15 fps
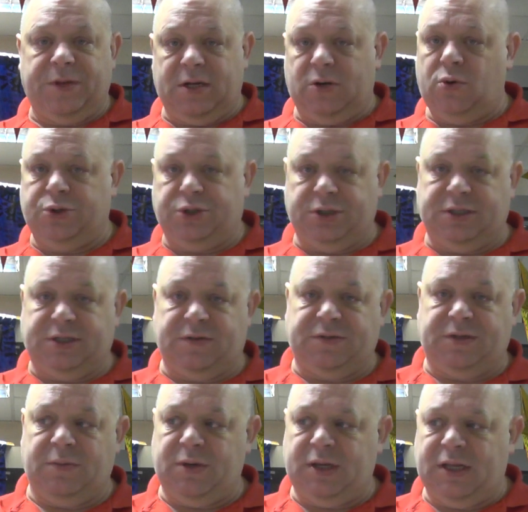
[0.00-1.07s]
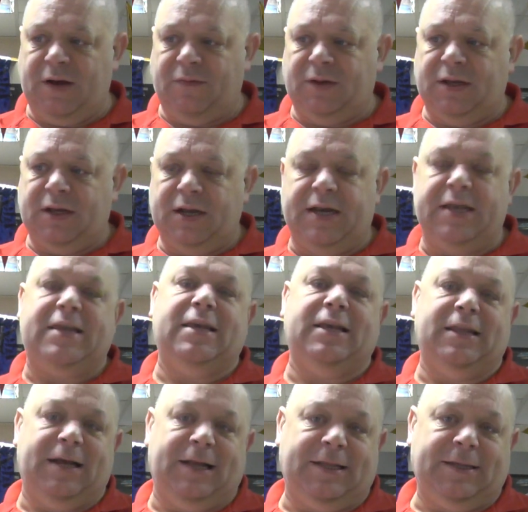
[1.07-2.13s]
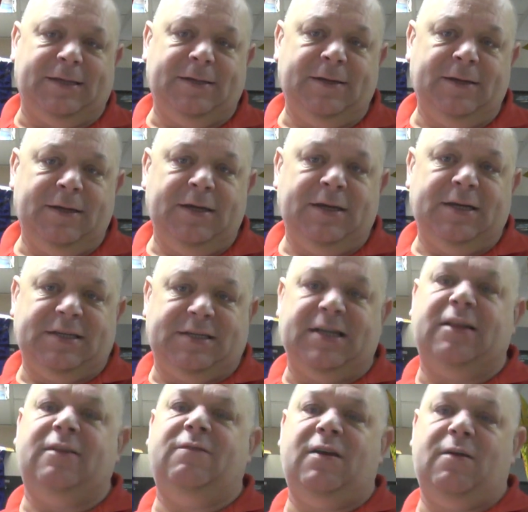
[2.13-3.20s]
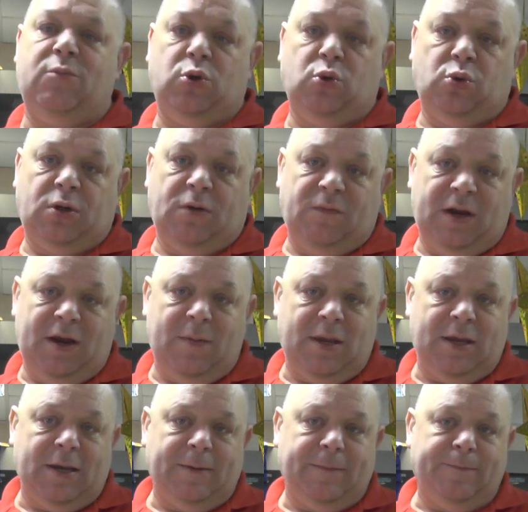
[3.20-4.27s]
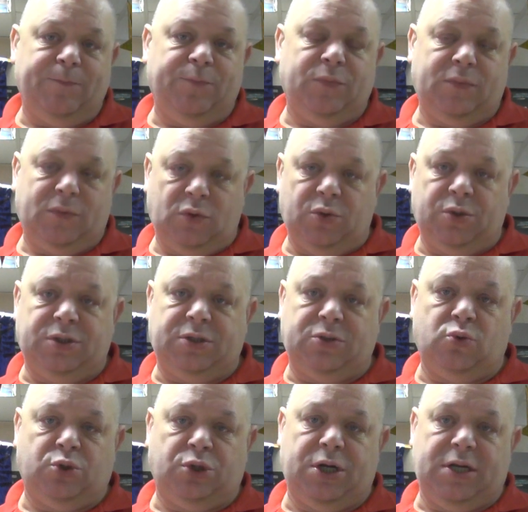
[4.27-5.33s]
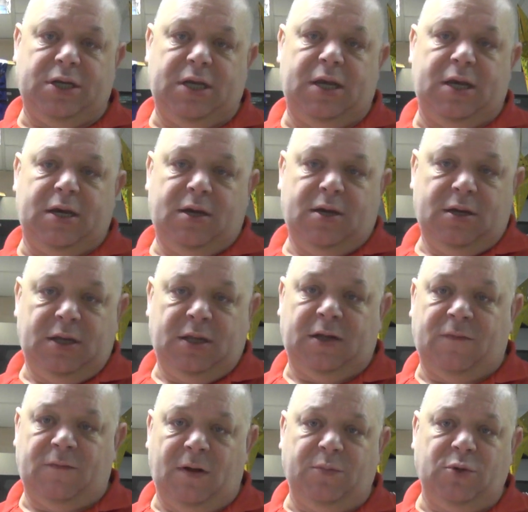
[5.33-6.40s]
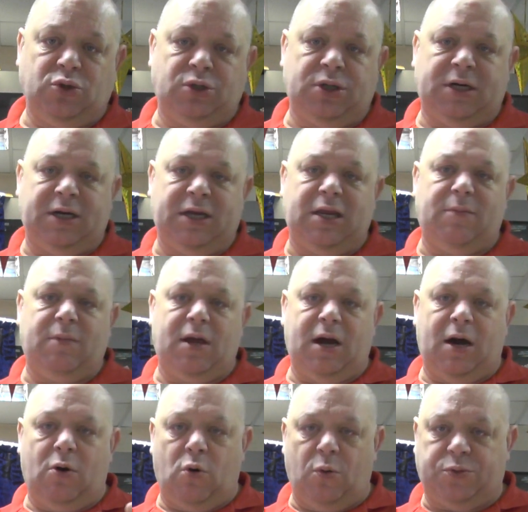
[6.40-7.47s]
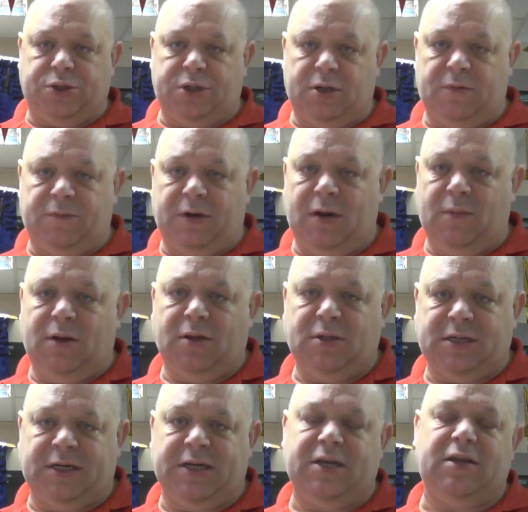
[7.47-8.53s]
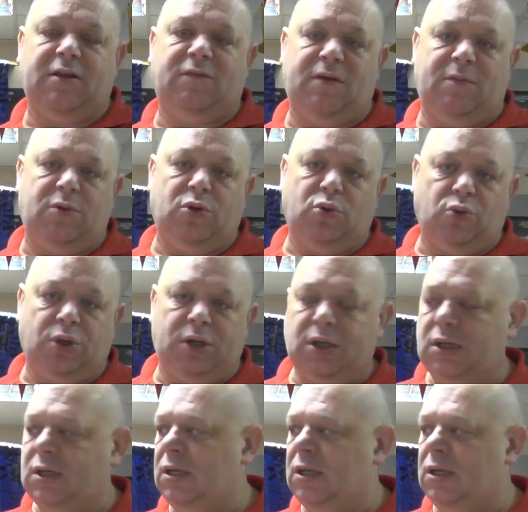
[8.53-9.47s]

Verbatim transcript: закончилась совсем недавно. Лейтенант за две минуты времени, то есть уже не интервал между закрытиями, а общее время закрытия две минуты.